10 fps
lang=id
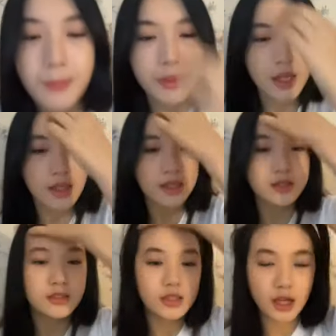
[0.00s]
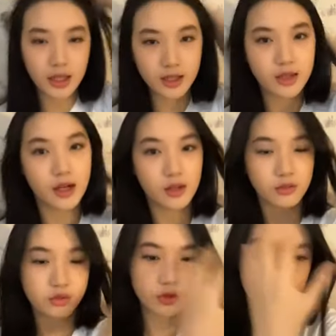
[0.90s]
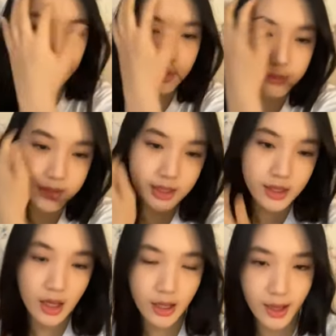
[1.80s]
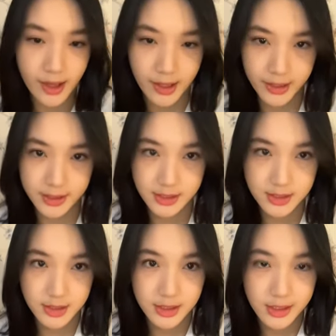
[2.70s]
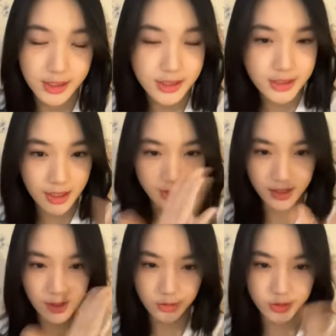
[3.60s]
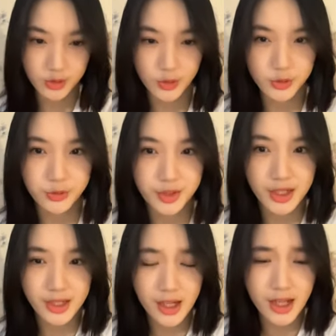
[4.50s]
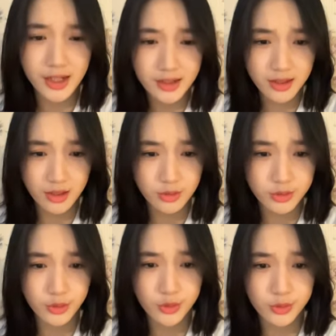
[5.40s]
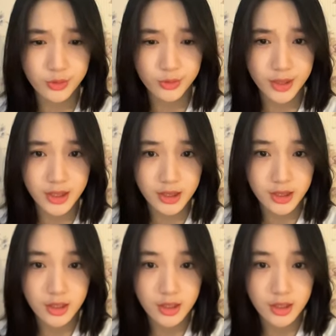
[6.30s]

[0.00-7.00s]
tapi kalian jangan terlalu so sweet bisa gak guys jangan terlalu so sweet karena kalian terlalu so sweet